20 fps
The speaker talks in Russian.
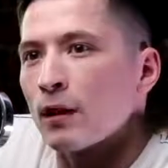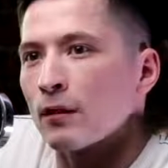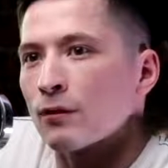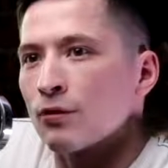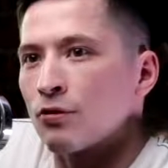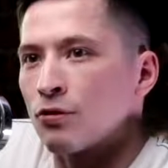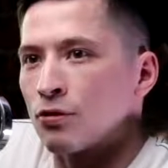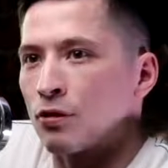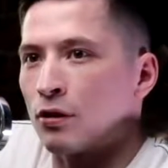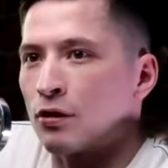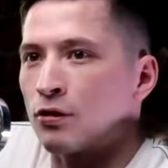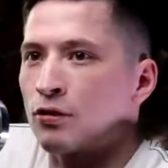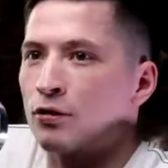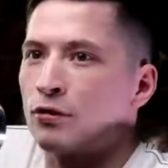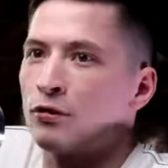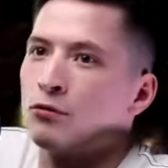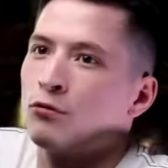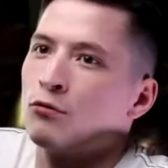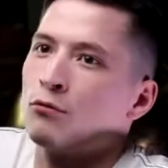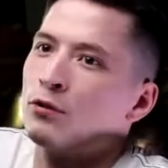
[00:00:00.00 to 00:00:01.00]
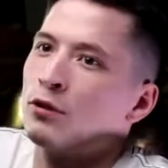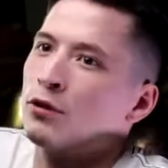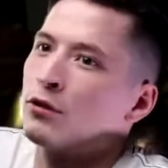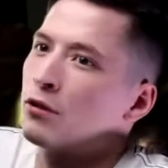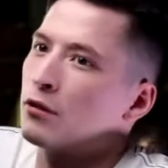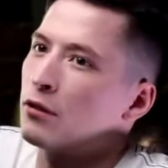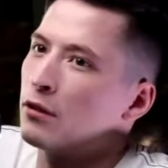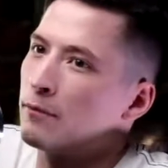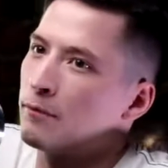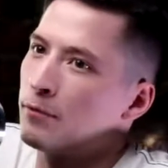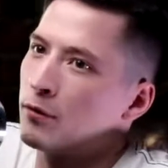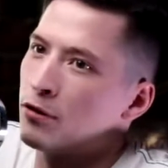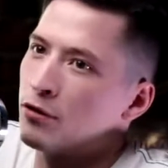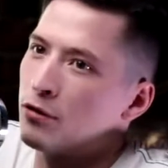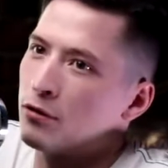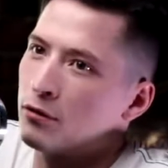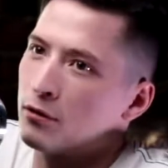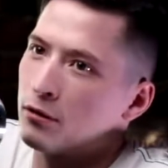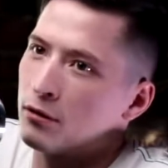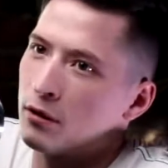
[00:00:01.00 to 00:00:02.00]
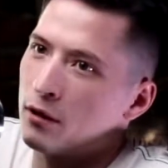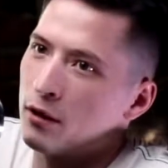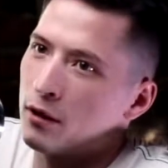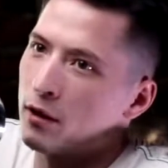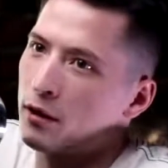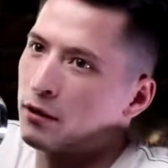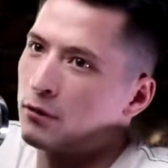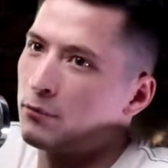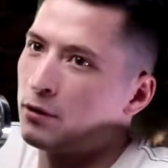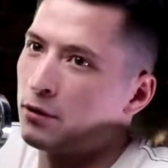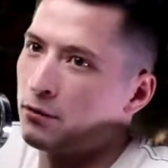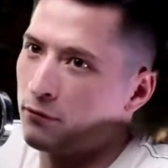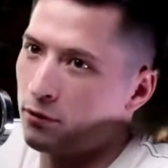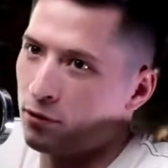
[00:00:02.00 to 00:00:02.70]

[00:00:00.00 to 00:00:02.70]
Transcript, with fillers: А, а ты считаешь, что это неубедительная причина для отмены